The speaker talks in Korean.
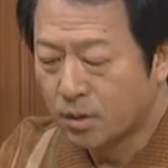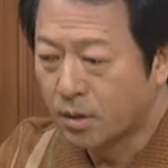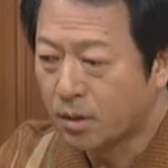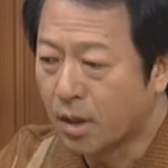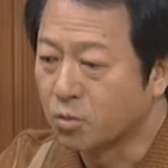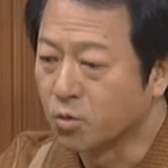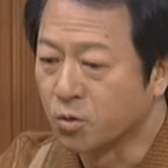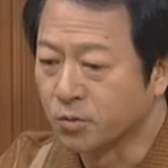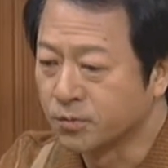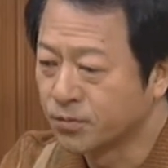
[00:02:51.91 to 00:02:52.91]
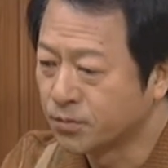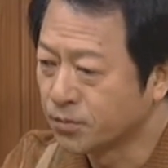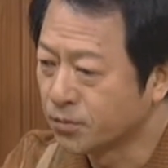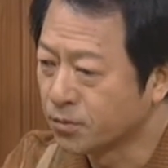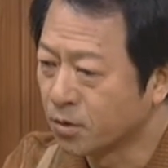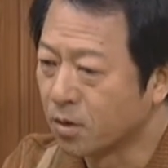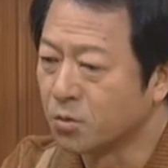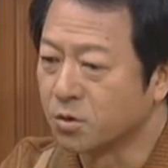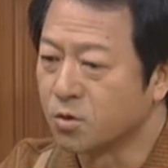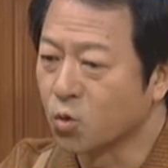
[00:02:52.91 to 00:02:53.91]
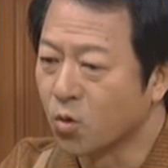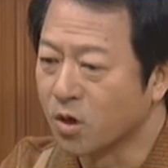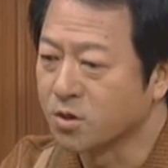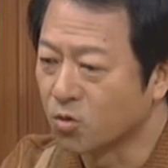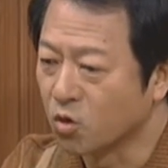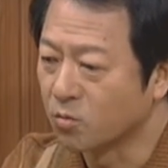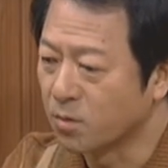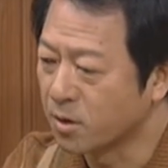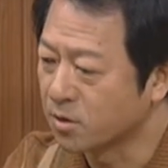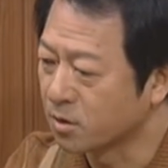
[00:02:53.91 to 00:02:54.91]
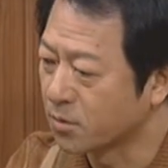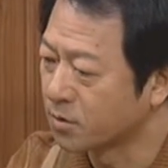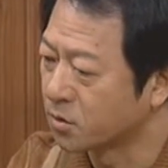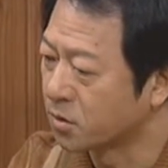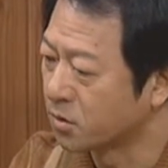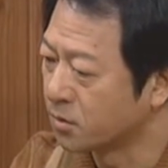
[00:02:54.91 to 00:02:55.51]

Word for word: 앞으로는 어머니 좋아하시는 걸로만 반찬 다 만들어.